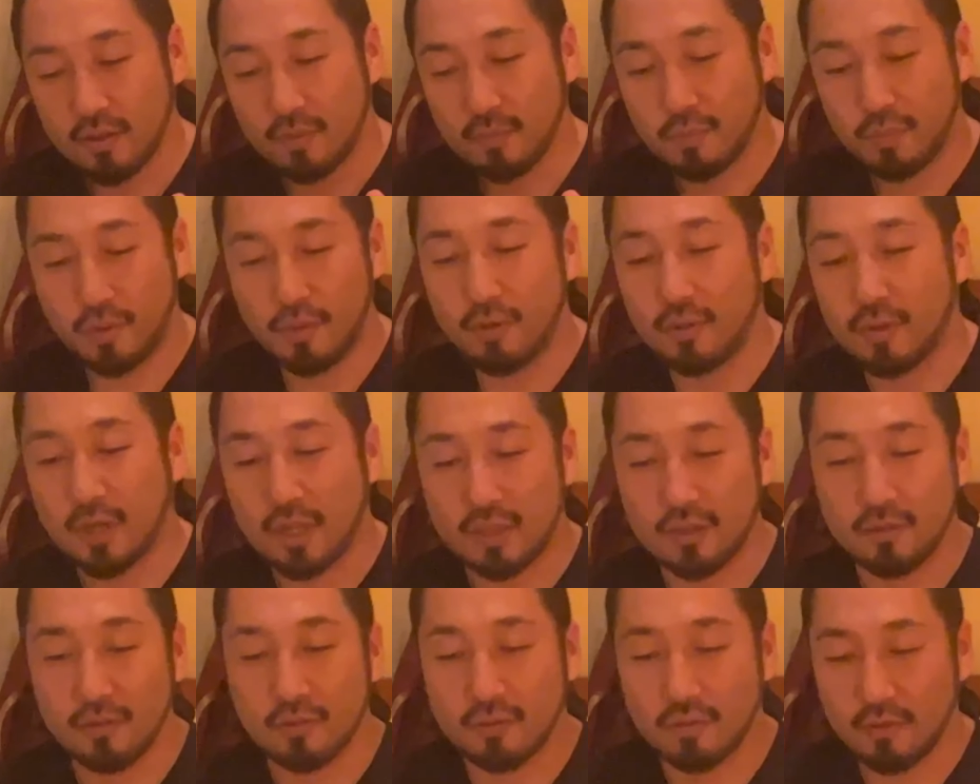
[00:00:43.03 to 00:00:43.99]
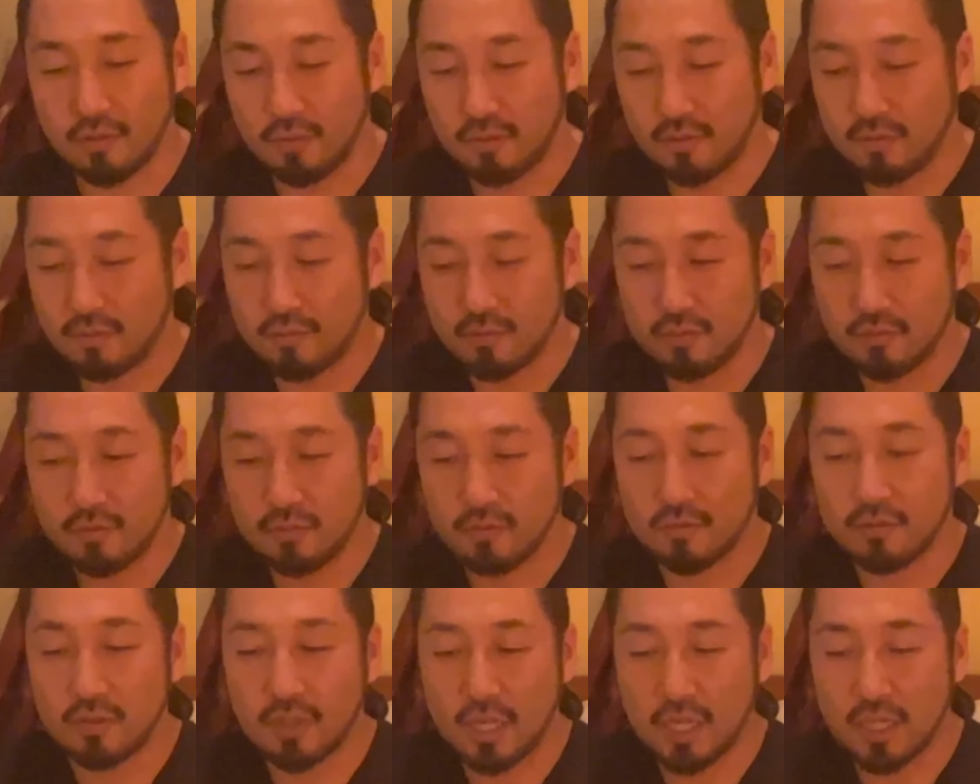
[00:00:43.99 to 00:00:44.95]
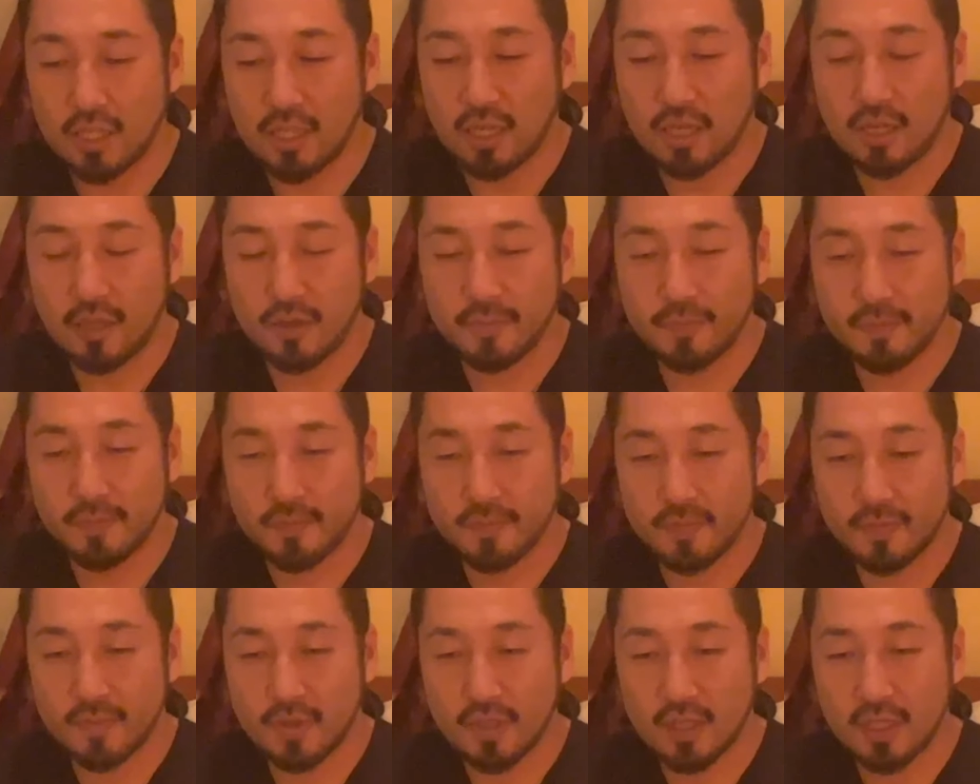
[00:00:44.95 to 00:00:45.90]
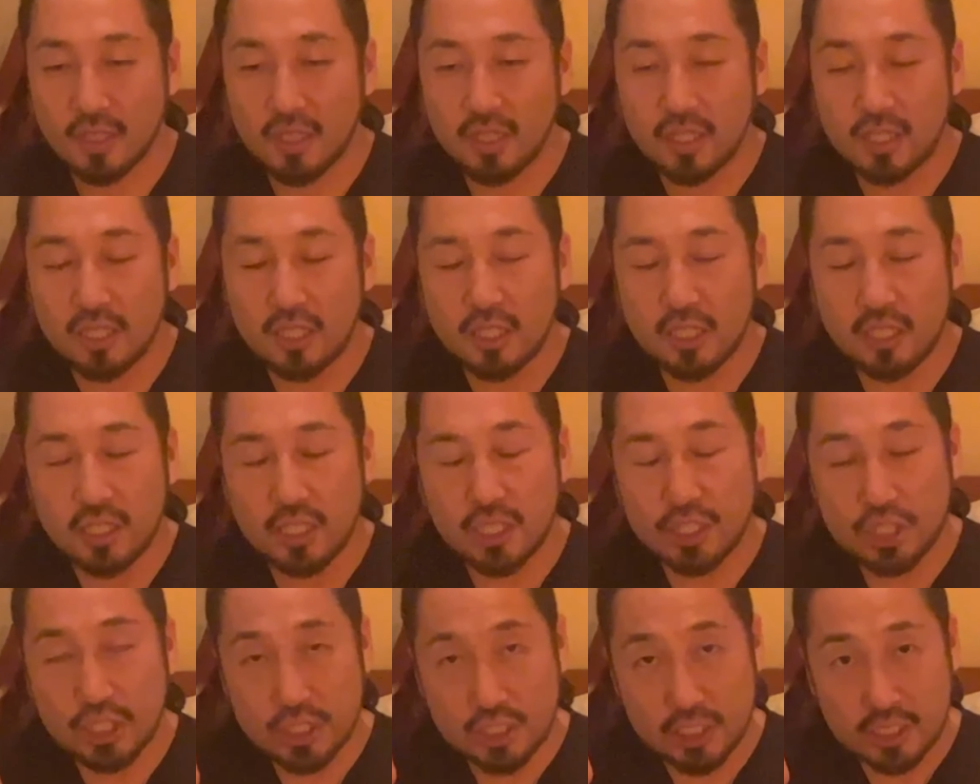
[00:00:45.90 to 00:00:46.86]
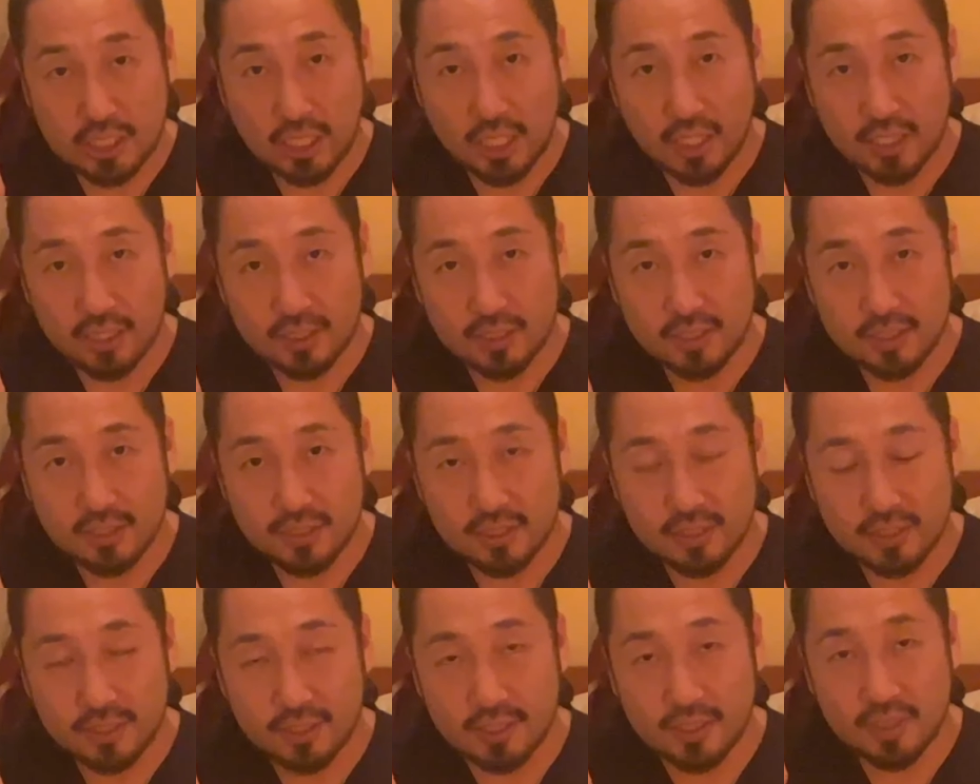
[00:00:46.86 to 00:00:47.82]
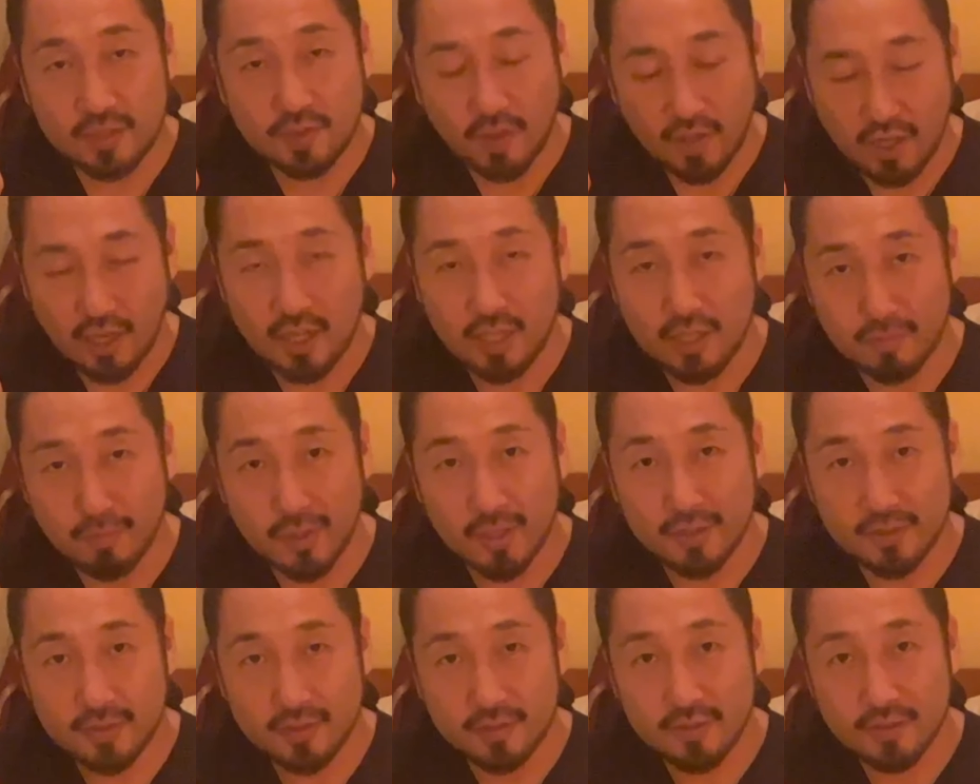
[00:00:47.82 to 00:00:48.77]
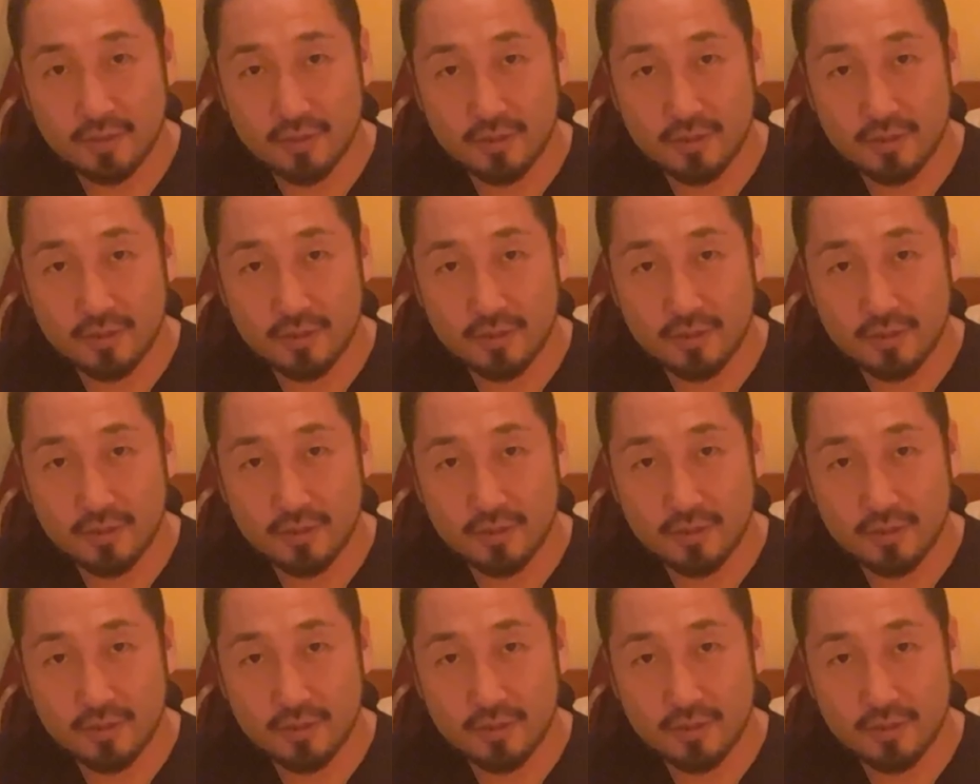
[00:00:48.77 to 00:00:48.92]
ポーランドとウクライナ1時間時差があります